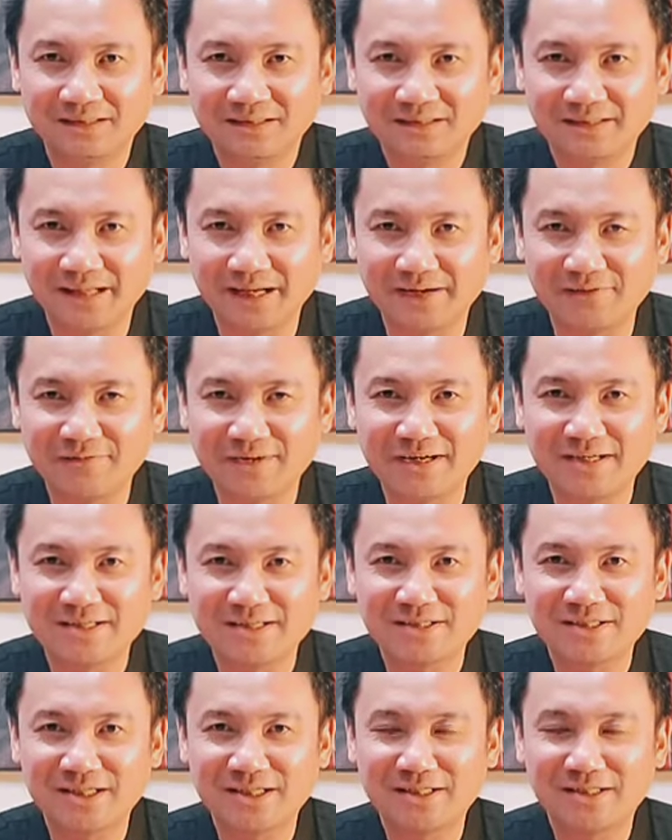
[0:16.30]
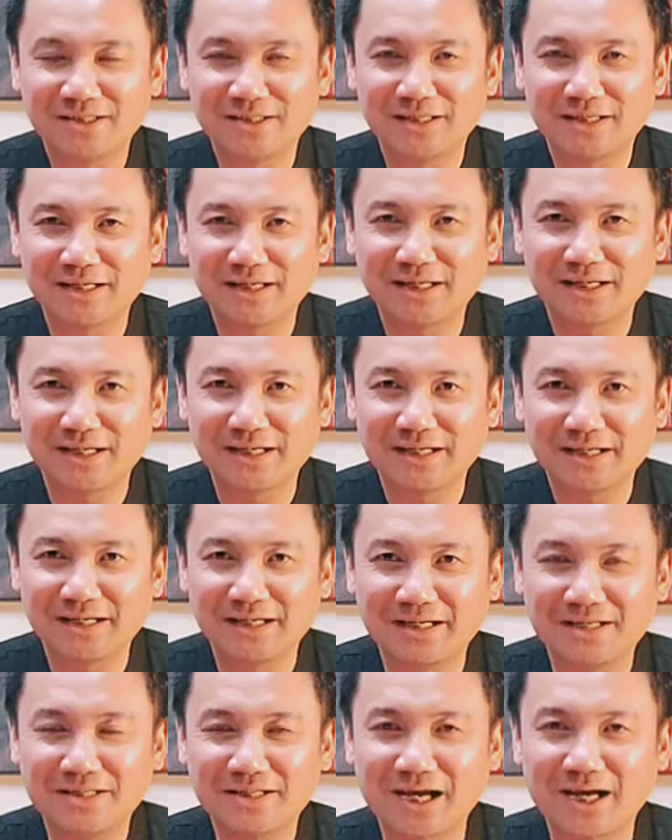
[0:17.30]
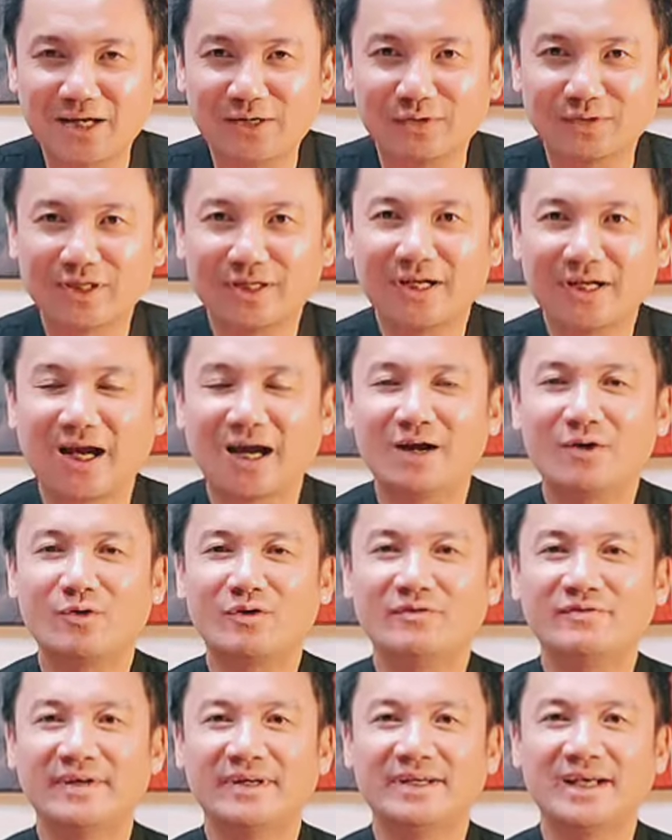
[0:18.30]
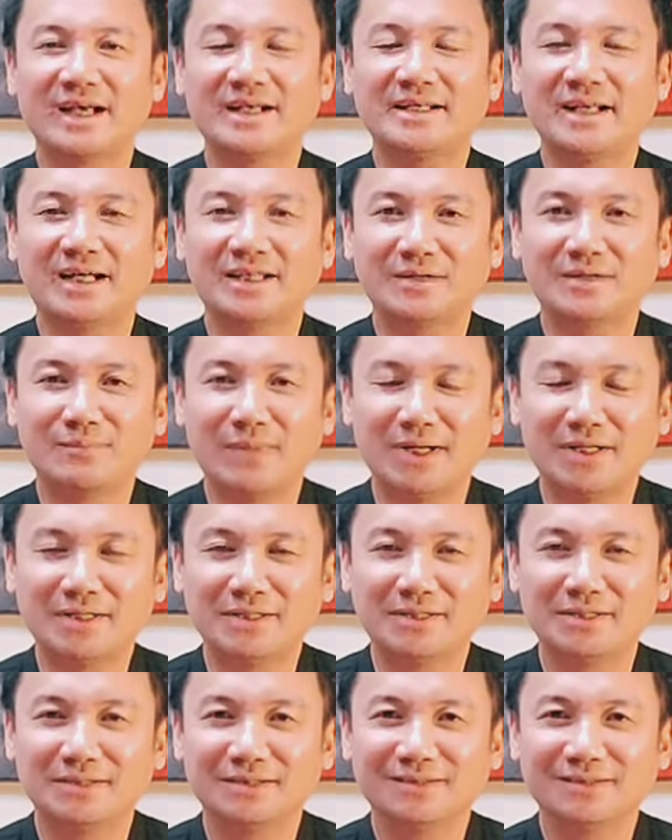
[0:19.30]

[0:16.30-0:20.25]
Dạ vâng, xin à, kính chào tất cả quý vị khán giả thân mến.